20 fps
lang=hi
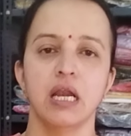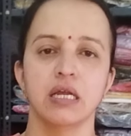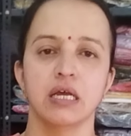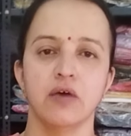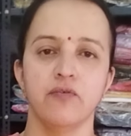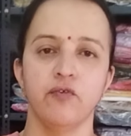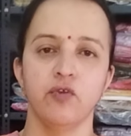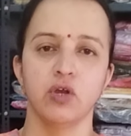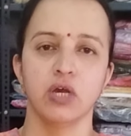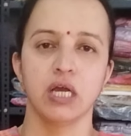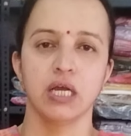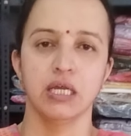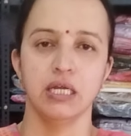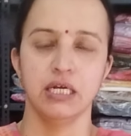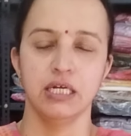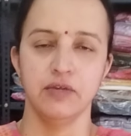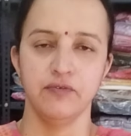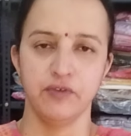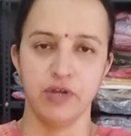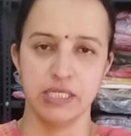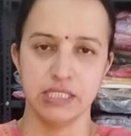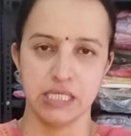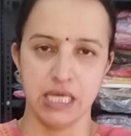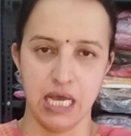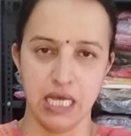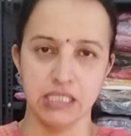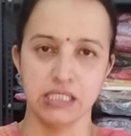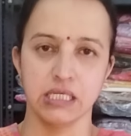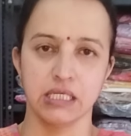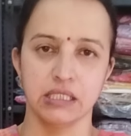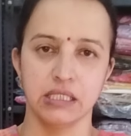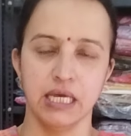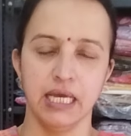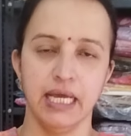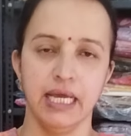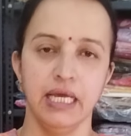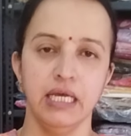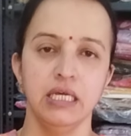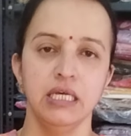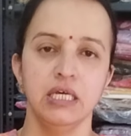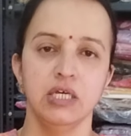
हल्का फुल्का कलर डिफरेंस आ सकता है